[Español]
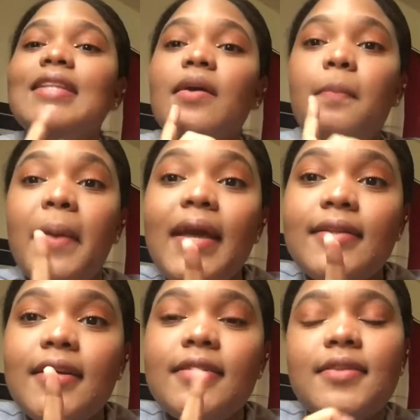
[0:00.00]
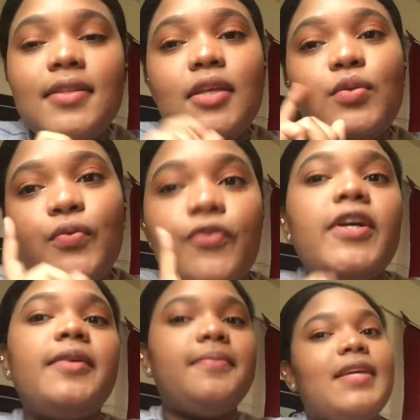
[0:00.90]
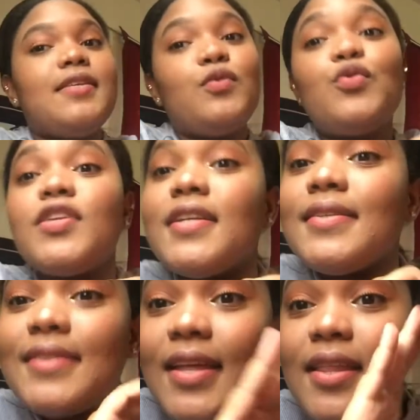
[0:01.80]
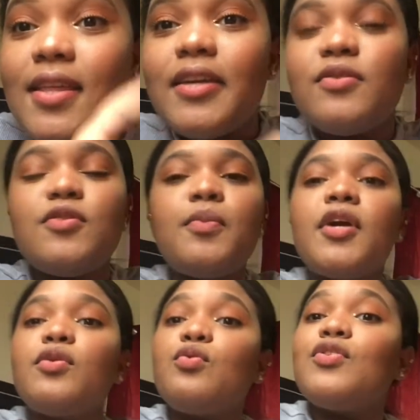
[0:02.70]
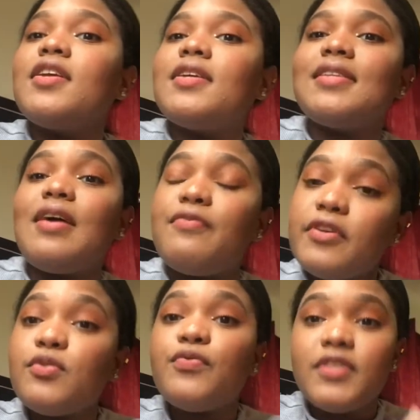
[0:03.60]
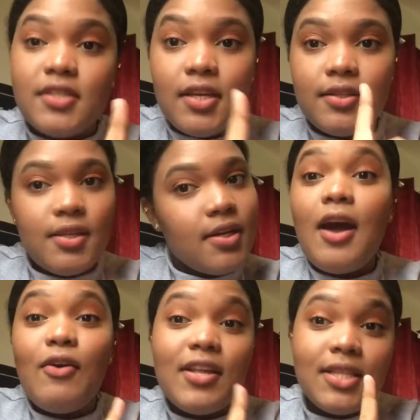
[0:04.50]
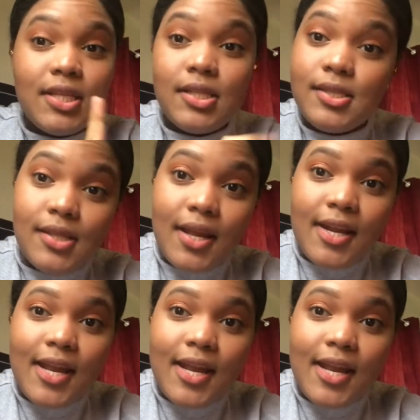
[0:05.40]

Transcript: dependen de tu fe. Y si tú no tienes nada de eso es porque tú no tienes la fe suficiente. Ahora entendiste